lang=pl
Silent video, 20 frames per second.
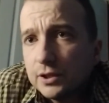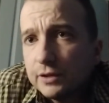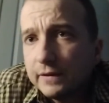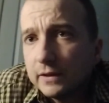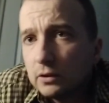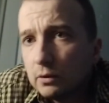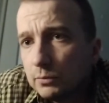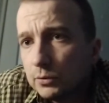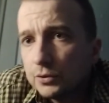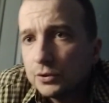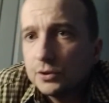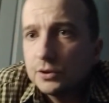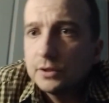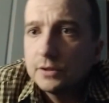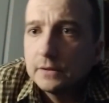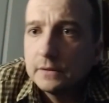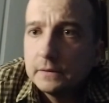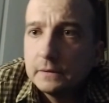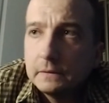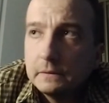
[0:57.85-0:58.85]
świadomość
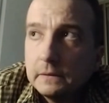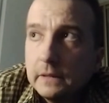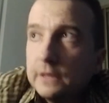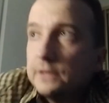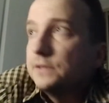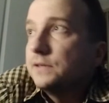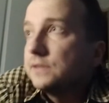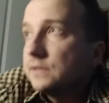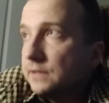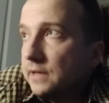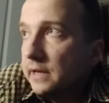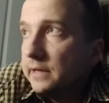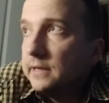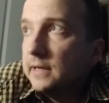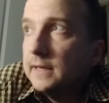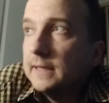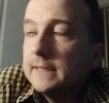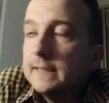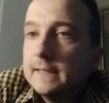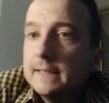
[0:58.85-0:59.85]
jej
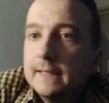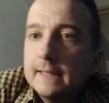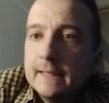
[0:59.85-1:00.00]
istnienia